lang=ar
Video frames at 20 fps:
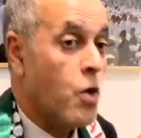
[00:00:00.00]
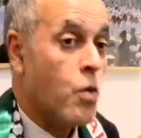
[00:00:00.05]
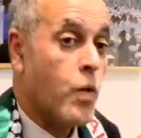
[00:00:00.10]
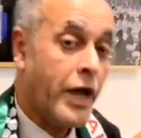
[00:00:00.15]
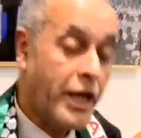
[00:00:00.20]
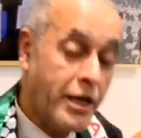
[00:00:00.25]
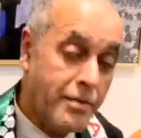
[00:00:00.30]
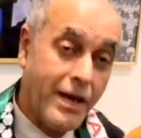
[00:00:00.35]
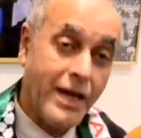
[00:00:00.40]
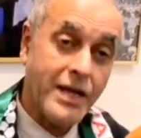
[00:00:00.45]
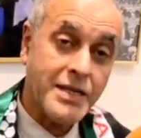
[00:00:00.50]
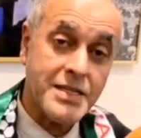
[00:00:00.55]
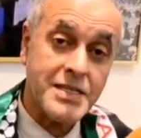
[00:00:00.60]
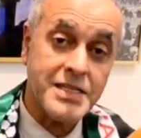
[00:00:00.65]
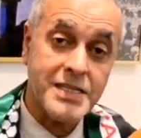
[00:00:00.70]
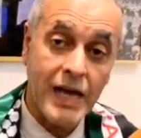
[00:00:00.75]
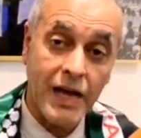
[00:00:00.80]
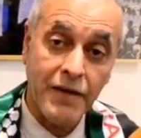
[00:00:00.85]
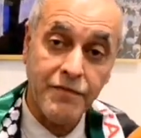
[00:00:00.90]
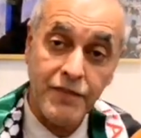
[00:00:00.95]
وحماية
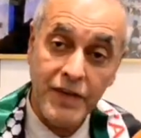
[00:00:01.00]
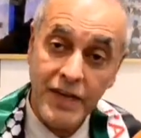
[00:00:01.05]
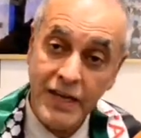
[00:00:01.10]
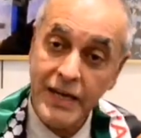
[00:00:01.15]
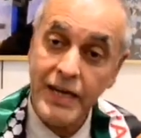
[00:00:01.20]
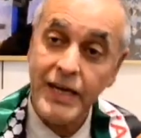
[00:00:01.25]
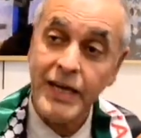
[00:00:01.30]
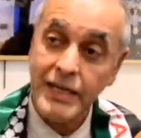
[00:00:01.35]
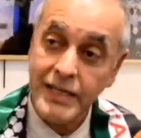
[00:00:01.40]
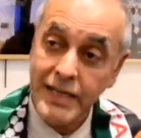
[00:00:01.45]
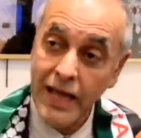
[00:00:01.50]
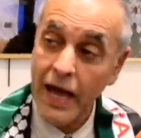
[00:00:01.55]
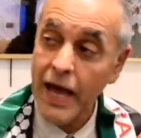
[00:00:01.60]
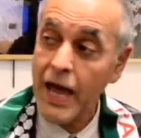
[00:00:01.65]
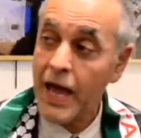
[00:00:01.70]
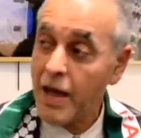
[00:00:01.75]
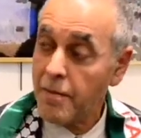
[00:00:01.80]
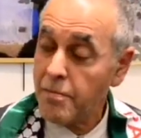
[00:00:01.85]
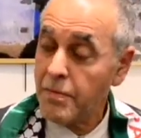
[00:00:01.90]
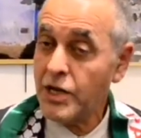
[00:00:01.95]
الصحفيين إحدى
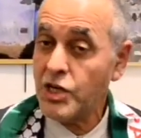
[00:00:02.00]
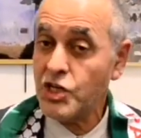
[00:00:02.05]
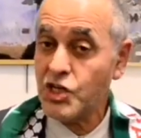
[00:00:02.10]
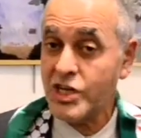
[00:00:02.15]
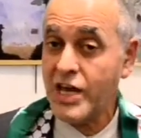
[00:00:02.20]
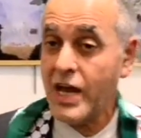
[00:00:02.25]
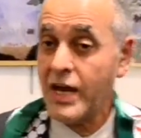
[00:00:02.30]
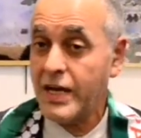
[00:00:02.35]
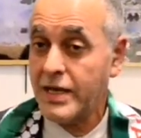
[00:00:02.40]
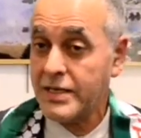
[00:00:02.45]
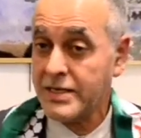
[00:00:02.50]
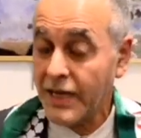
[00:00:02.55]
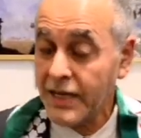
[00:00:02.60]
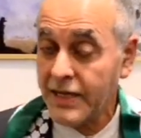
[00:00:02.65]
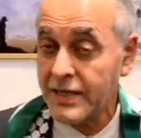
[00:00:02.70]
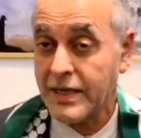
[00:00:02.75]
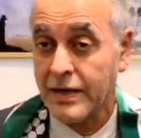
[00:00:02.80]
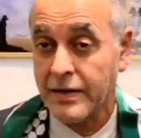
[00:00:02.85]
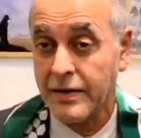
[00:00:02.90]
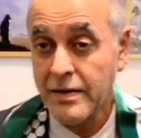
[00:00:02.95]
أهم الإشكاليات
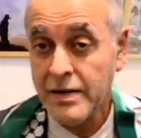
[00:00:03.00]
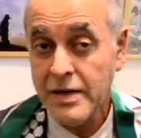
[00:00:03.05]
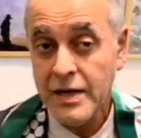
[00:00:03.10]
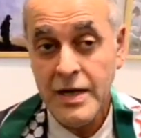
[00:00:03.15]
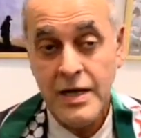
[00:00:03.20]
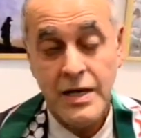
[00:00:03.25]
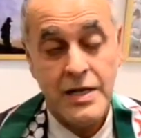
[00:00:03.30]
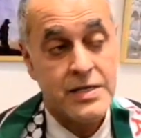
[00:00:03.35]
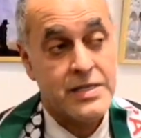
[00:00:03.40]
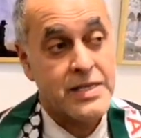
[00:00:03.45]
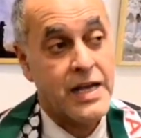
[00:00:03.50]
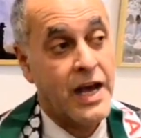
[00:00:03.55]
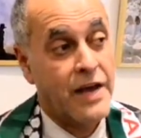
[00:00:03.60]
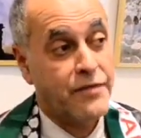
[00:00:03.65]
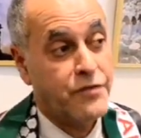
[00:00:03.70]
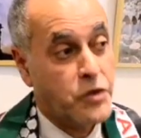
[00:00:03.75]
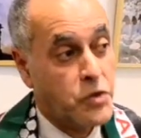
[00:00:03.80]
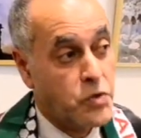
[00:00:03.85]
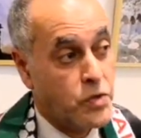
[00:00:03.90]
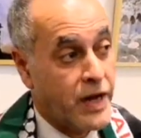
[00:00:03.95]
أيضا
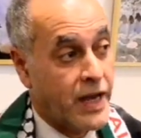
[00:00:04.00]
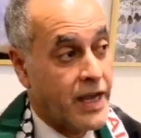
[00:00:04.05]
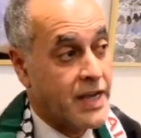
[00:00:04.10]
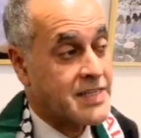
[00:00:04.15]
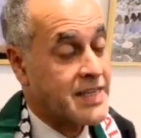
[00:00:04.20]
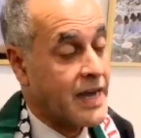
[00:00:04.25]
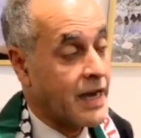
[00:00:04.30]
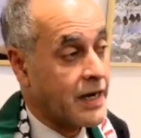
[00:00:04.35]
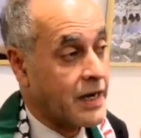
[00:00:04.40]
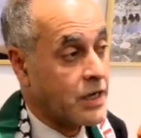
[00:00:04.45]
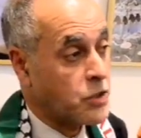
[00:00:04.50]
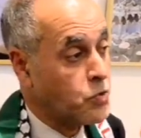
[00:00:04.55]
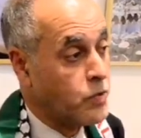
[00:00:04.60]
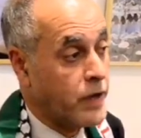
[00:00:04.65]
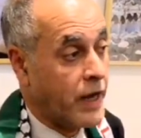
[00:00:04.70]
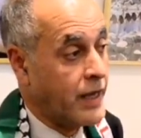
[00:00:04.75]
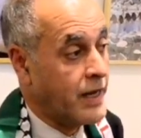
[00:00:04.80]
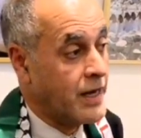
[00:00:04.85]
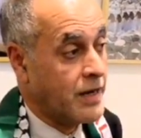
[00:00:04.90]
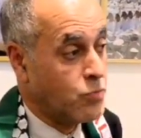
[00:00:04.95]
صحفيون
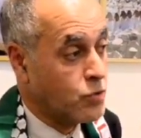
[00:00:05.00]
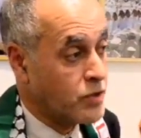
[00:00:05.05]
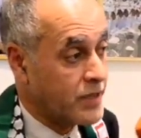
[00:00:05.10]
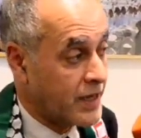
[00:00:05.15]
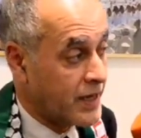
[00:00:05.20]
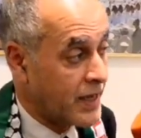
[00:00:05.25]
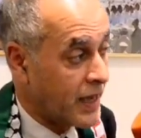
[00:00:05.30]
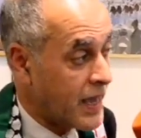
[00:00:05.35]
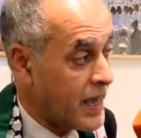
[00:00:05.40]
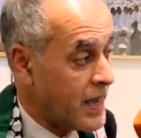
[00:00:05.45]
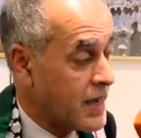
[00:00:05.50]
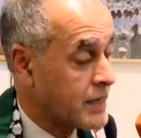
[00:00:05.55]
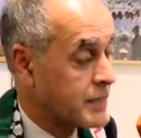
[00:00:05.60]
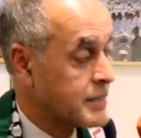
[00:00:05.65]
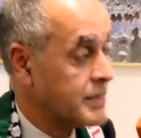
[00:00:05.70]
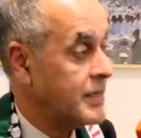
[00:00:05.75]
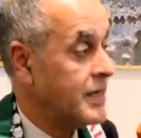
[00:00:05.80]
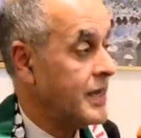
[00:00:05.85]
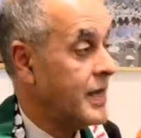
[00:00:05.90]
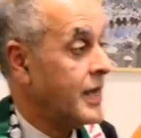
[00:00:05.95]
يتعرضون إلى المضايقات
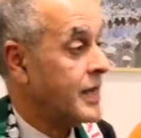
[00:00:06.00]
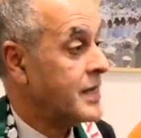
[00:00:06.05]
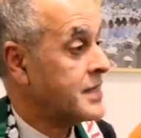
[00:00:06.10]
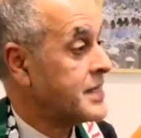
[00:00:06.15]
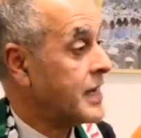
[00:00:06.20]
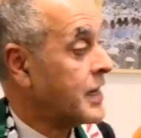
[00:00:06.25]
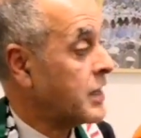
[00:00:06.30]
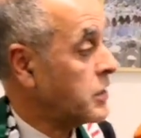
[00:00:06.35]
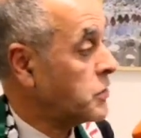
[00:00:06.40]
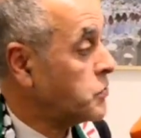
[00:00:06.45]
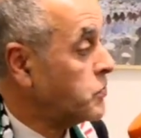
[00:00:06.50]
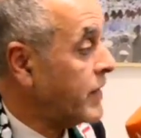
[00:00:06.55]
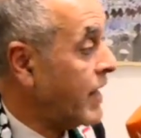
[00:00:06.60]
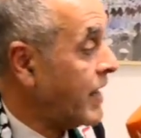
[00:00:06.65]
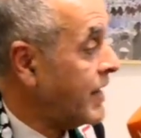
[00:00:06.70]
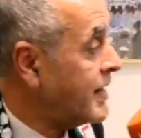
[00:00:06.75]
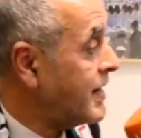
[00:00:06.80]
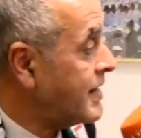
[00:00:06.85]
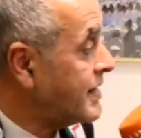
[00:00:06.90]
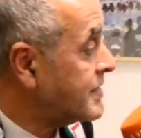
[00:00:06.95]
يتعرضون
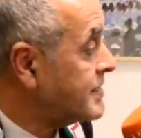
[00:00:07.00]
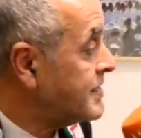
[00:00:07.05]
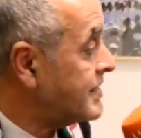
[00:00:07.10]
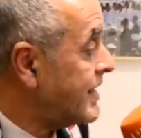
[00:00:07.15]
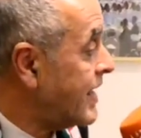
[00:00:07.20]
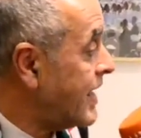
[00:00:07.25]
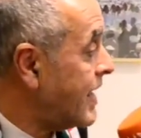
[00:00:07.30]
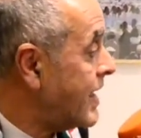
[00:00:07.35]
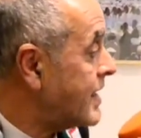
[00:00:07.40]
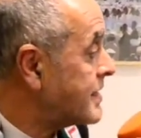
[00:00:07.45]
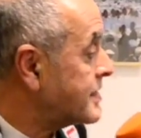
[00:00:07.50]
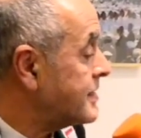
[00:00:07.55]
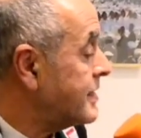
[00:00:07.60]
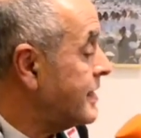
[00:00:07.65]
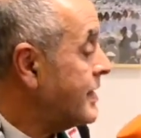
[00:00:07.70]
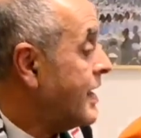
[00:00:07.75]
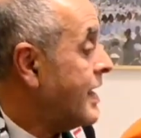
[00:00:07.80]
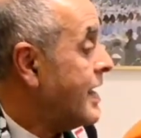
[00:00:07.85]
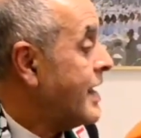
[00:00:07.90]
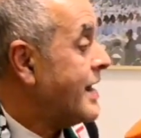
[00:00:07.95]
إلى الاعتداءات
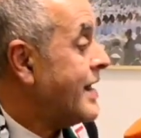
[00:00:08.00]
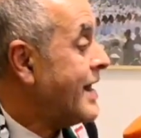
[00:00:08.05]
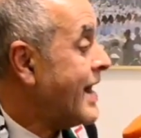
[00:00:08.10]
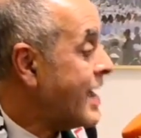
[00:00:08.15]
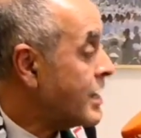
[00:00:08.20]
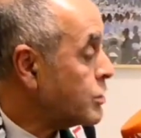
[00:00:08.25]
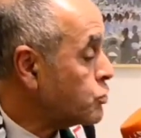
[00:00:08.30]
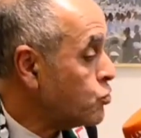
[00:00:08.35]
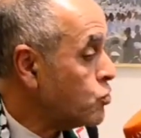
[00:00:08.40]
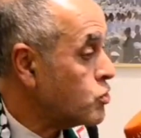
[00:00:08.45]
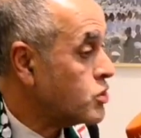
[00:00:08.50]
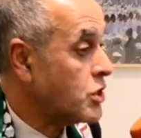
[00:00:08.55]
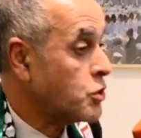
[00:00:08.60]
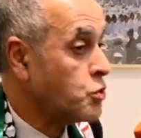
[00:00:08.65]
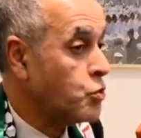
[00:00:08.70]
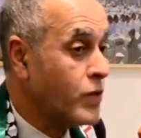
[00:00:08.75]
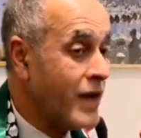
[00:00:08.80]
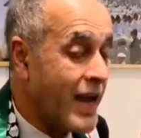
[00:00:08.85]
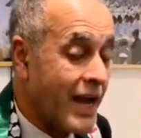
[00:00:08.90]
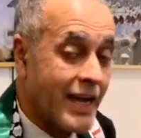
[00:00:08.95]
لا
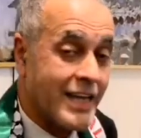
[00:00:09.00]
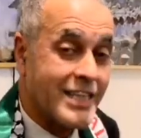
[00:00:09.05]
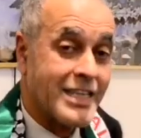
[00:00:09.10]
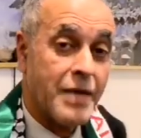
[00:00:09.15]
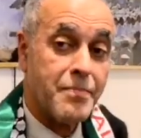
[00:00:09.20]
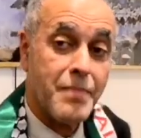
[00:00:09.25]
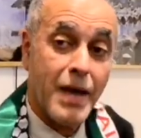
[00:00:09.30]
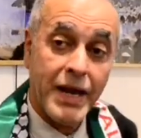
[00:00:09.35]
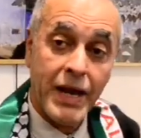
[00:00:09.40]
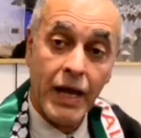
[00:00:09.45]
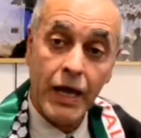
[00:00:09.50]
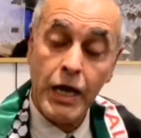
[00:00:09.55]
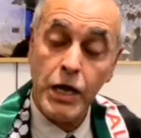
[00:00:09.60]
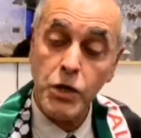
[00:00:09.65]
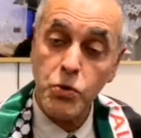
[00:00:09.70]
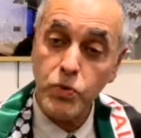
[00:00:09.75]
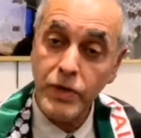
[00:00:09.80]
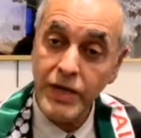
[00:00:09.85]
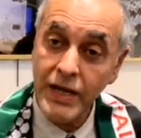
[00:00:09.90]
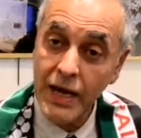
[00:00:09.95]
توجد هناك ضمانة
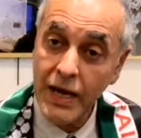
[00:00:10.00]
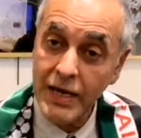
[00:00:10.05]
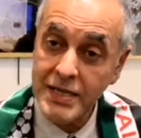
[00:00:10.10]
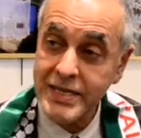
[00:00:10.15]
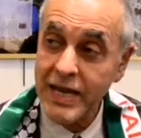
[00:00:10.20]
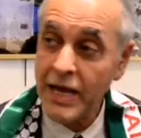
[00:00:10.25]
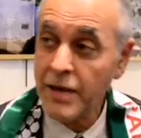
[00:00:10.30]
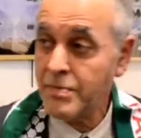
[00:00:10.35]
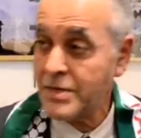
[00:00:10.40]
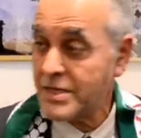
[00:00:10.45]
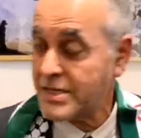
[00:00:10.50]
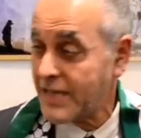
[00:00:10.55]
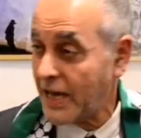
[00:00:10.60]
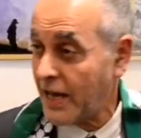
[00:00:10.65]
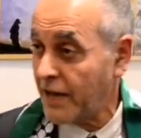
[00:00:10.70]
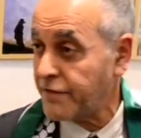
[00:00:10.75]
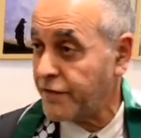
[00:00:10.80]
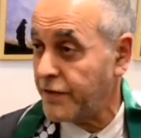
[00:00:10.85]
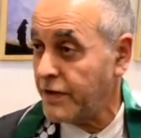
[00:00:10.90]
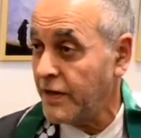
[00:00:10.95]
قانونية تحمي
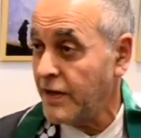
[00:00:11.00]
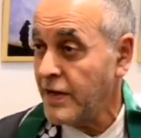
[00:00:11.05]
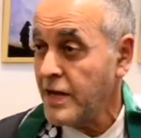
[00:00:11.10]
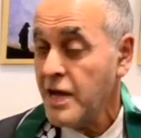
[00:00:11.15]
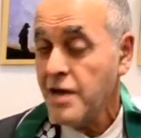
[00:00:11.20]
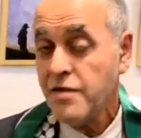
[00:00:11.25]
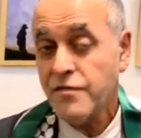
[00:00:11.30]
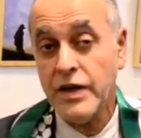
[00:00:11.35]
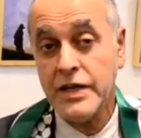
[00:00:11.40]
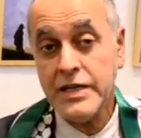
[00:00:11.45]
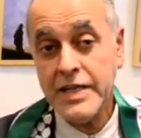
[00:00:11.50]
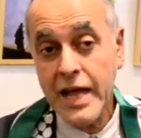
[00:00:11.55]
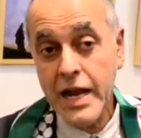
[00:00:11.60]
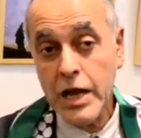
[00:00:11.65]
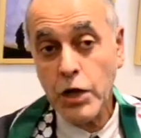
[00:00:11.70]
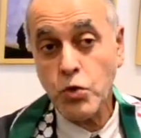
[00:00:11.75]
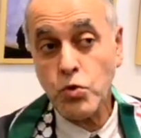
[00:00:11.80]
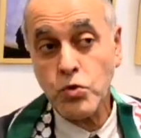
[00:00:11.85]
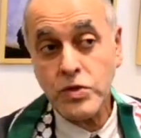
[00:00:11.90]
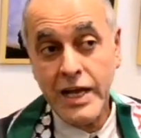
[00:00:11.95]
الصحفي
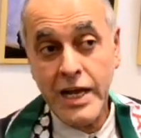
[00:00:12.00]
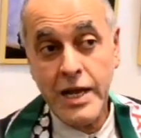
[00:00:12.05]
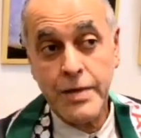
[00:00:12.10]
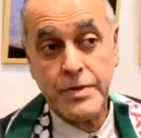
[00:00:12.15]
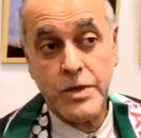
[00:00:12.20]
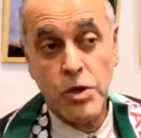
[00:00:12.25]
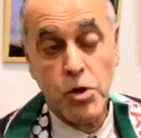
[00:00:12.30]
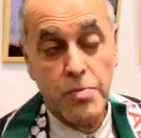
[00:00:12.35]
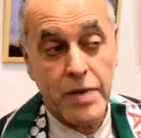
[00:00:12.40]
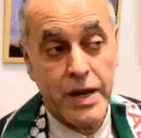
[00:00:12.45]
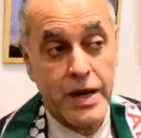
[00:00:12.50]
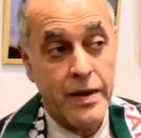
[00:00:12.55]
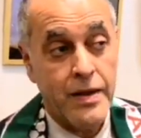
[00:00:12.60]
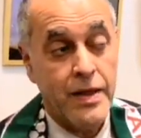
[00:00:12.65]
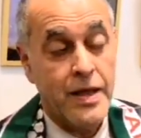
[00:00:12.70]
فلذلك نطالب دوما